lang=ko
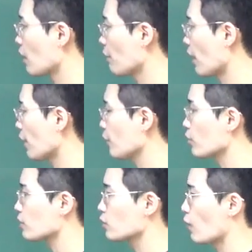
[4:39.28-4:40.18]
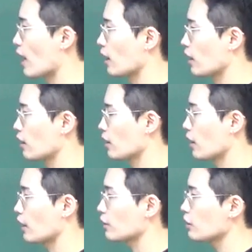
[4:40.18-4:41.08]
바이러스와
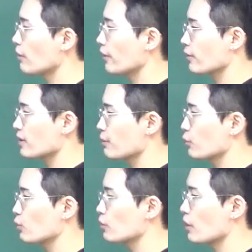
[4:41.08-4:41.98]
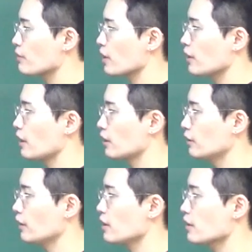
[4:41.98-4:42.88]
안티바이러스 프로그램 사이에
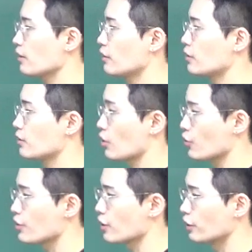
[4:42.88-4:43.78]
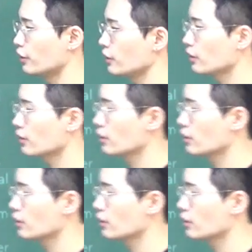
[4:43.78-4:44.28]
끝나지 않는 전쟁은